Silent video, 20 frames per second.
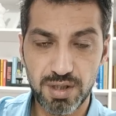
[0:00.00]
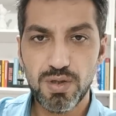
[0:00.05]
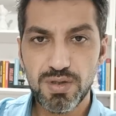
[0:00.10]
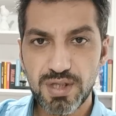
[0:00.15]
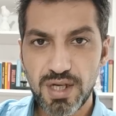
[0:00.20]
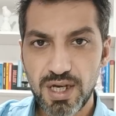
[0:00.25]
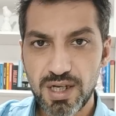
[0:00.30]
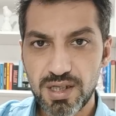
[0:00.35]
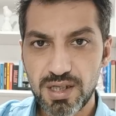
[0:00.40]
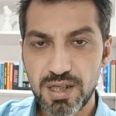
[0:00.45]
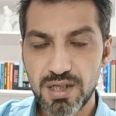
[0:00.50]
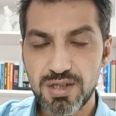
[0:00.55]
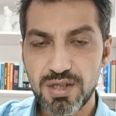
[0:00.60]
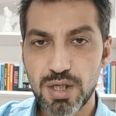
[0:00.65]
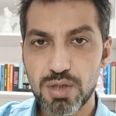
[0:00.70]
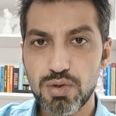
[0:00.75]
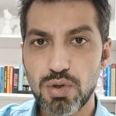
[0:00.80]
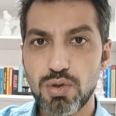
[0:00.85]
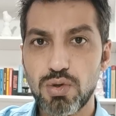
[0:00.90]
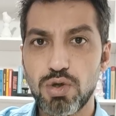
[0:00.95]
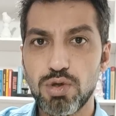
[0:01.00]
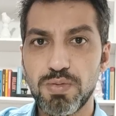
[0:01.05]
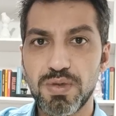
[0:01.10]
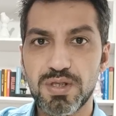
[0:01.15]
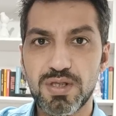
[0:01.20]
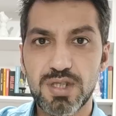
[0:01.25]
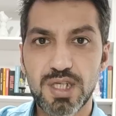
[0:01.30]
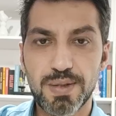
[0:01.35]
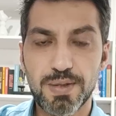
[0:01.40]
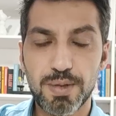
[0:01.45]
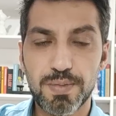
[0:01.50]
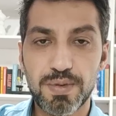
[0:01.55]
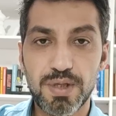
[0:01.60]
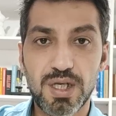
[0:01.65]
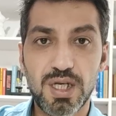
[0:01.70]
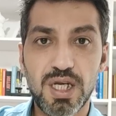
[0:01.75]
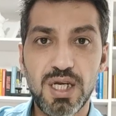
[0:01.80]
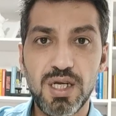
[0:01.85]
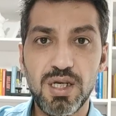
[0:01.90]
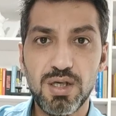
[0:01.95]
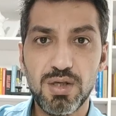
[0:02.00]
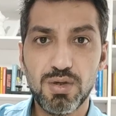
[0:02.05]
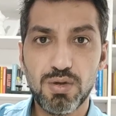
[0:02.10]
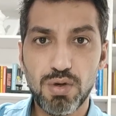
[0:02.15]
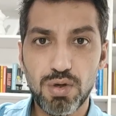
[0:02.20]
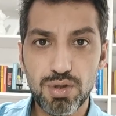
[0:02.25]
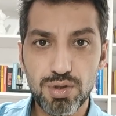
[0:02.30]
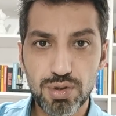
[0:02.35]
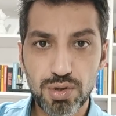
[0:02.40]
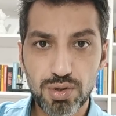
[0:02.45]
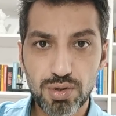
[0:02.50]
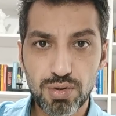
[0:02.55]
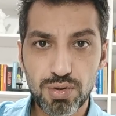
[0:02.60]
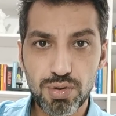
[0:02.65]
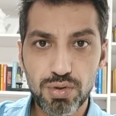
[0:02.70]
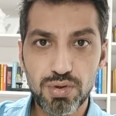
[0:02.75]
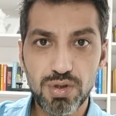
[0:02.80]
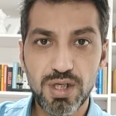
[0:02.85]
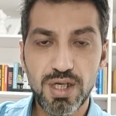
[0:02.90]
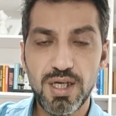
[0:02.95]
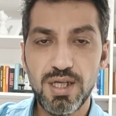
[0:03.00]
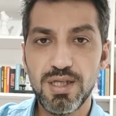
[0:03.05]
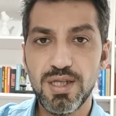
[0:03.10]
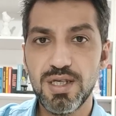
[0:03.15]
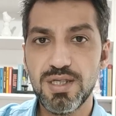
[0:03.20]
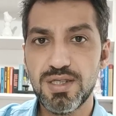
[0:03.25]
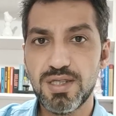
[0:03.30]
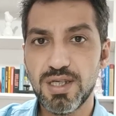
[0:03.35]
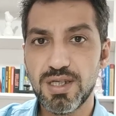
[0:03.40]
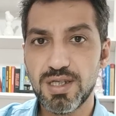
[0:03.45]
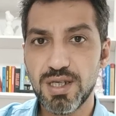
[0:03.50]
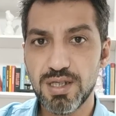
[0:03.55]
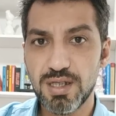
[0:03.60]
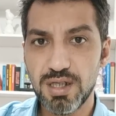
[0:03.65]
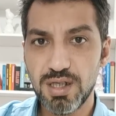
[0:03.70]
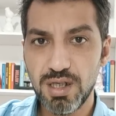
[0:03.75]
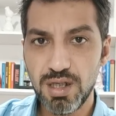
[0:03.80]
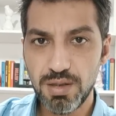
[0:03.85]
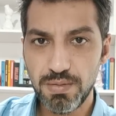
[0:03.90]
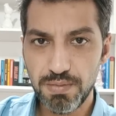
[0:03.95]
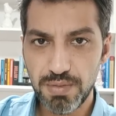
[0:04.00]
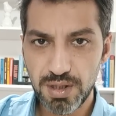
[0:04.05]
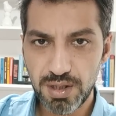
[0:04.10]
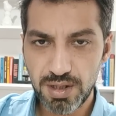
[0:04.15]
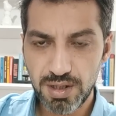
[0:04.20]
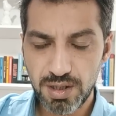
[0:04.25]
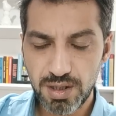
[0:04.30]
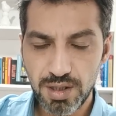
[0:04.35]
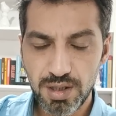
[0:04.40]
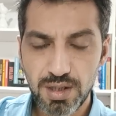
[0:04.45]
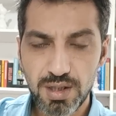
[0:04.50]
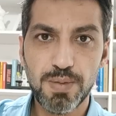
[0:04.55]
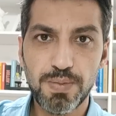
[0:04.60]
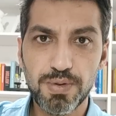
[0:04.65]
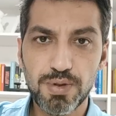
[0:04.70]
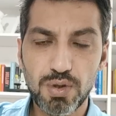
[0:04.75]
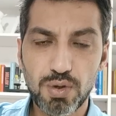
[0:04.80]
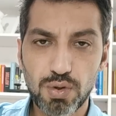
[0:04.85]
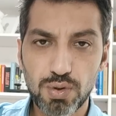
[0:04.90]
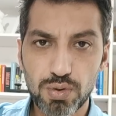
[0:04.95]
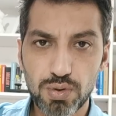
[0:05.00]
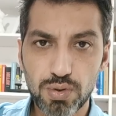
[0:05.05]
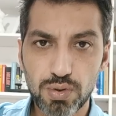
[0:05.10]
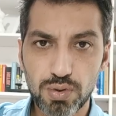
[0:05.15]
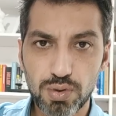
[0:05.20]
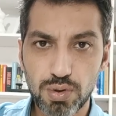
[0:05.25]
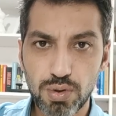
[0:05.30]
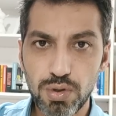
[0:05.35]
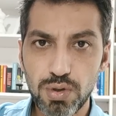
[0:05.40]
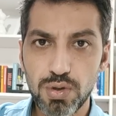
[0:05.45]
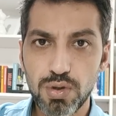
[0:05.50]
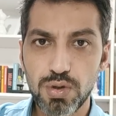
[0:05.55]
Özellikle sezon olması sebebiyle konjonktürün de desteklediği bir yapıda olduğunu,